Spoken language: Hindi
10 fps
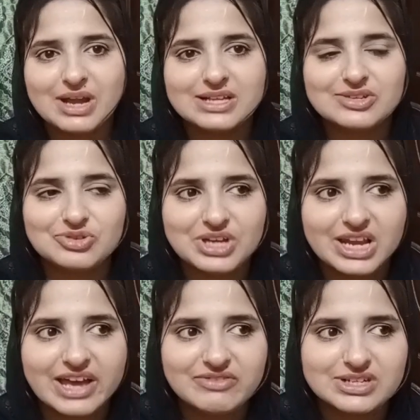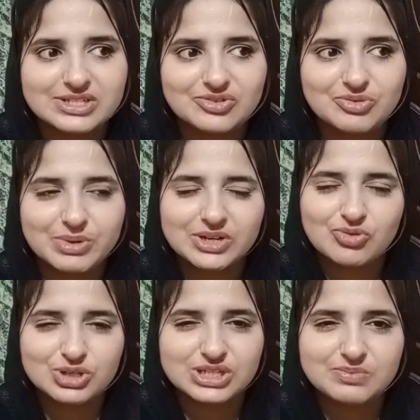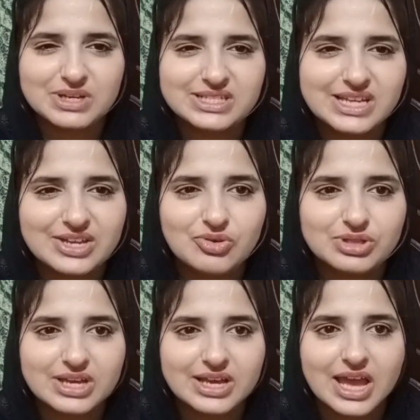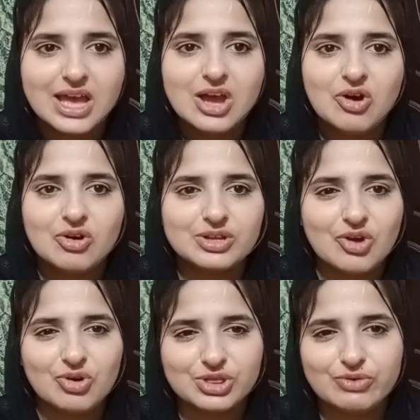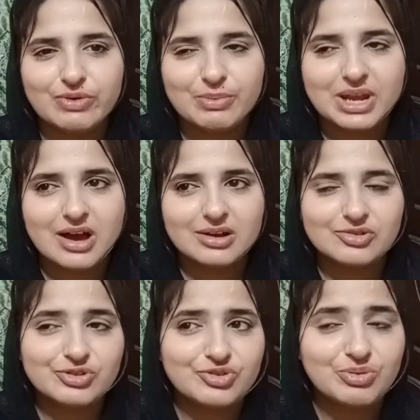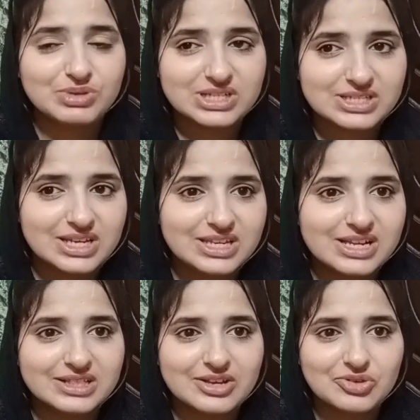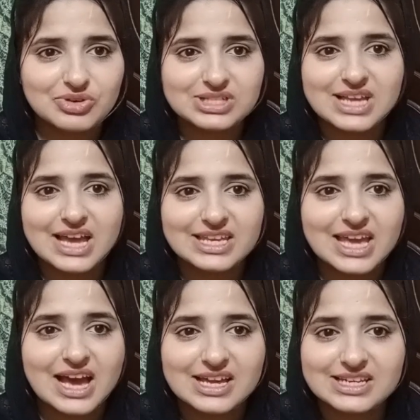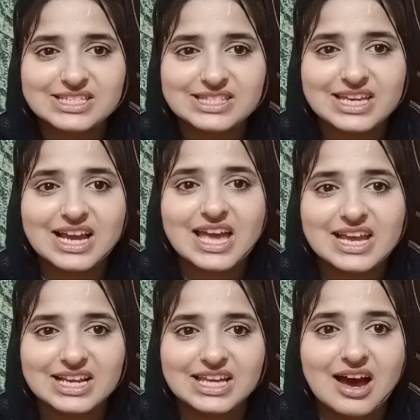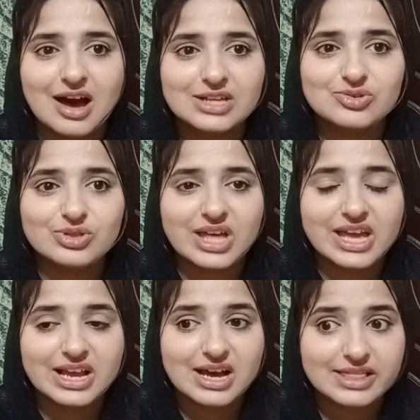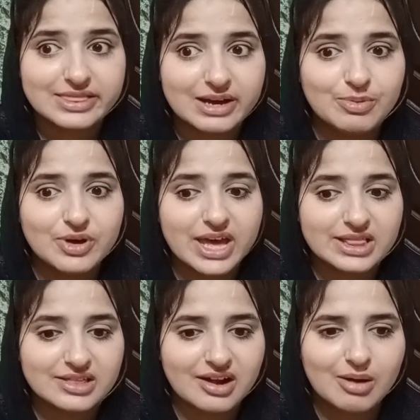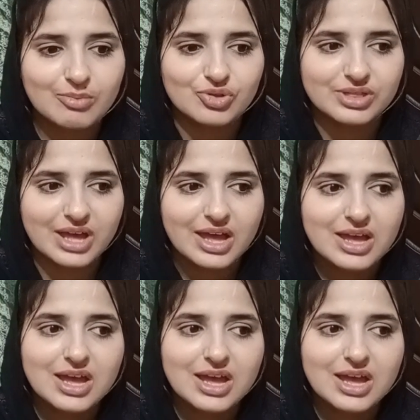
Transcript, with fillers: बना सकूँ या लाइव कर सकूँ बट कोशिश मेरी यही होती है कि उनके होते हुए मैं ना करूँ क्योंकि मुझे अच्छा नहीं लगता क्योंकि ज़ाहरी हर रिश्ते का एक लिहाज होता है एक अदब एहतराम होता है